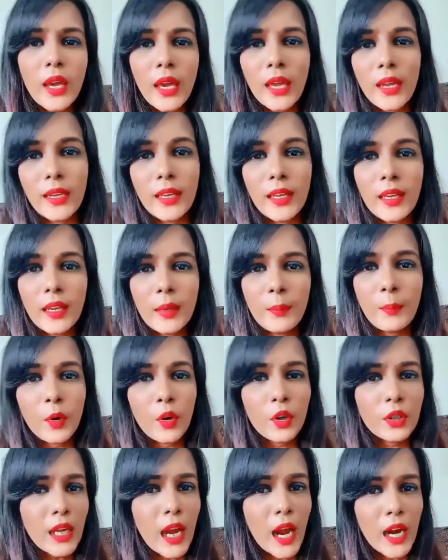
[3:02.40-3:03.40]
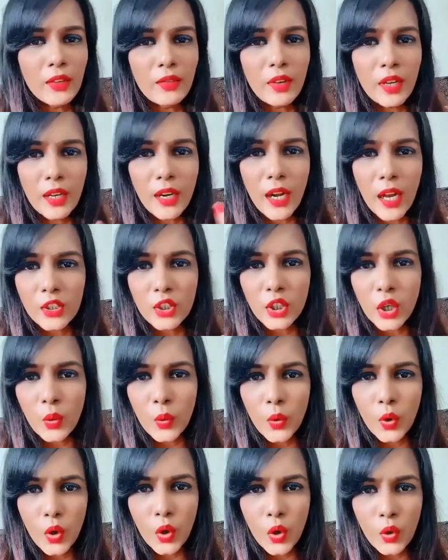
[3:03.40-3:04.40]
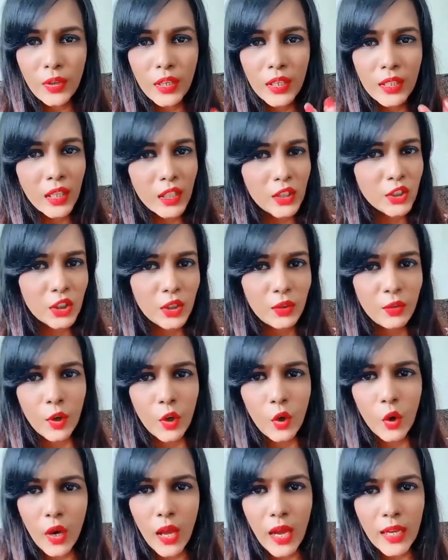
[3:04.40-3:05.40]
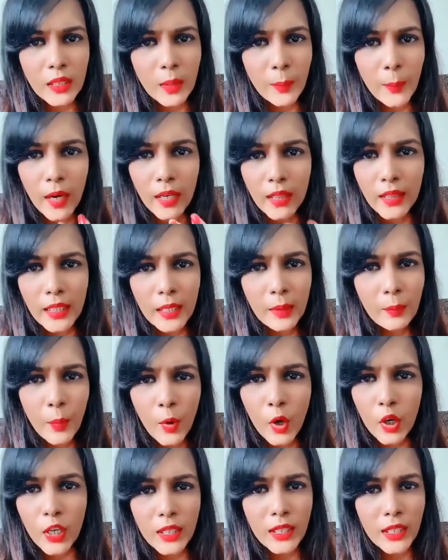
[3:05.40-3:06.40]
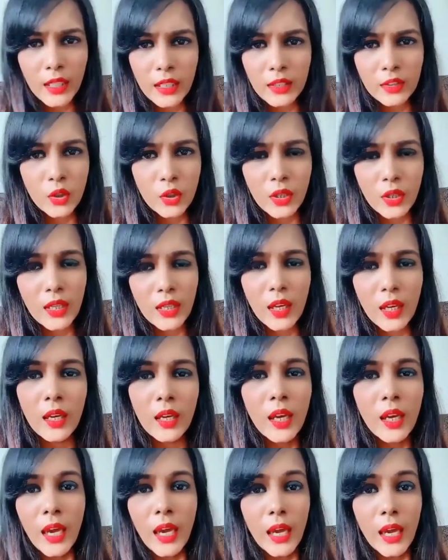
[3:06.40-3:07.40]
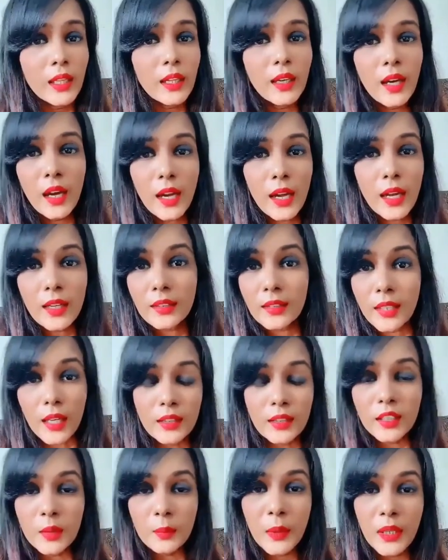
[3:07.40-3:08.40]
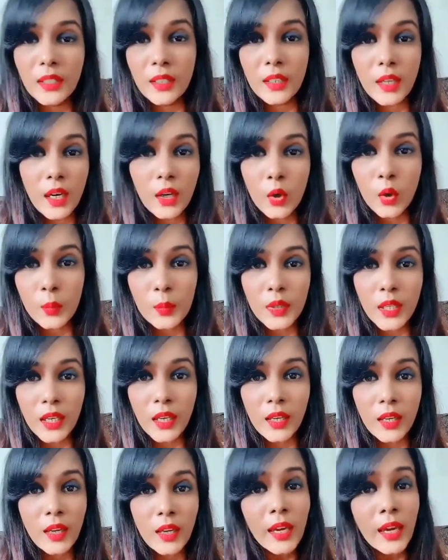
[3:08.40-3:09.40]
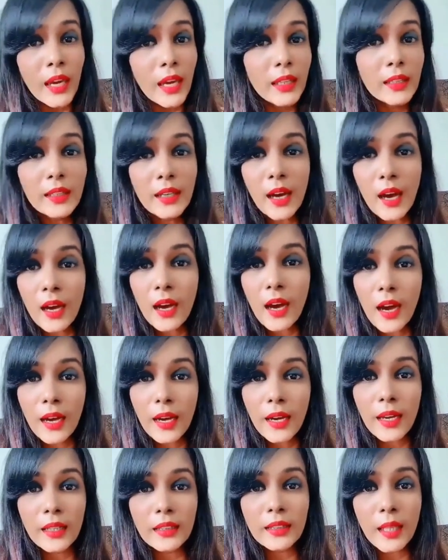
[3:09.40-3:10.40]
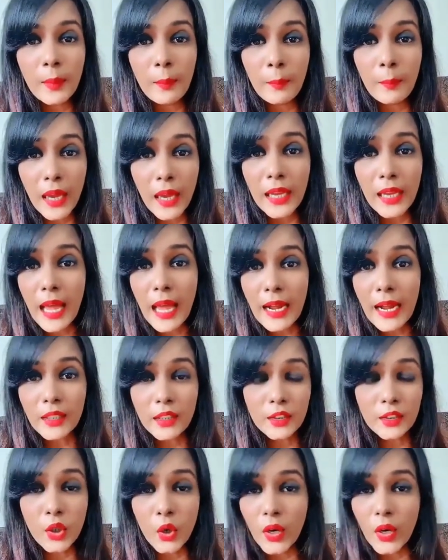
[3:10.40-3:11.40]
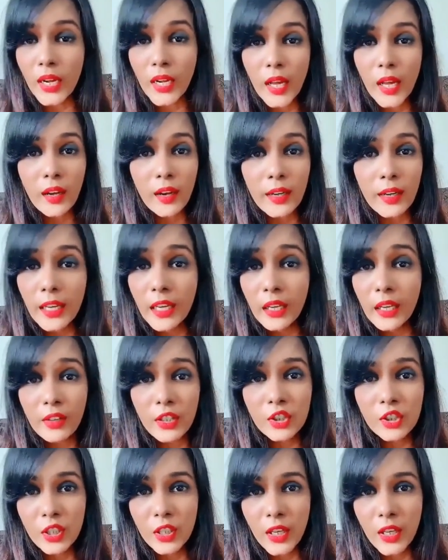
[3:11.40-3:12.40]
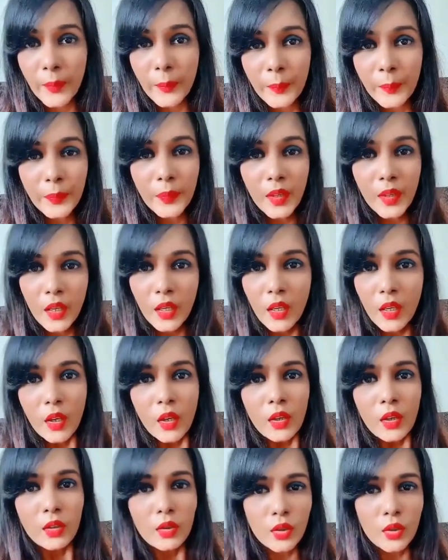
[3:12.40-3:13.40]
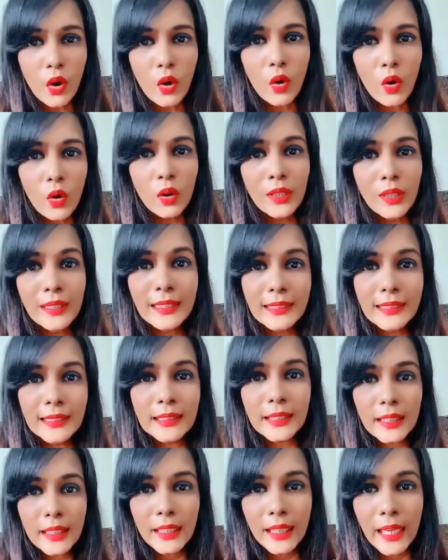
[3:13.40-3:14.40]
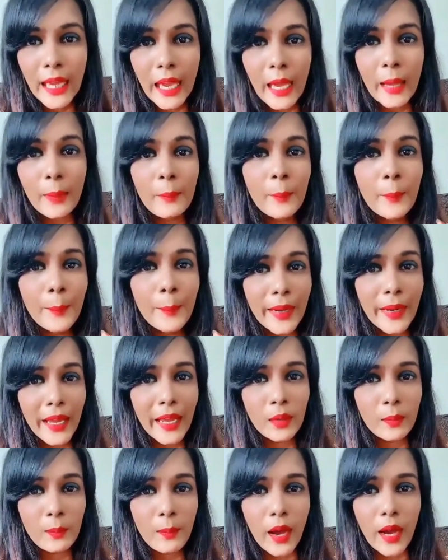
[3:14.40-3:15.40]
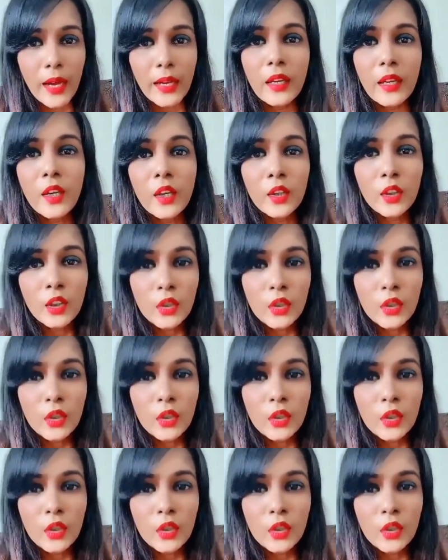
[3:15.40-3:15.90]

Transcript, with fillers: ஓகே நீங்க இப்போ ஞானவேல் ராஜாவோ விக்னேஷ் சிவனோ நான் இந்த படத்துல இம்பார்ட்டன்ட் இல்லைன்னு சொன்னீங்கன்னா எதுக்காக என்ன சக்சஸ் மீட்டுக்கெல்லாம் கூப்பிட்டீங்க எதுக்காக அங்க இருந்த மெயின் ஆக்டர்ஸோட என்ன அங்க நிக்க வச்சீங்க ஸோ திஸ் இஸ் அ கேம் பிளேட் பை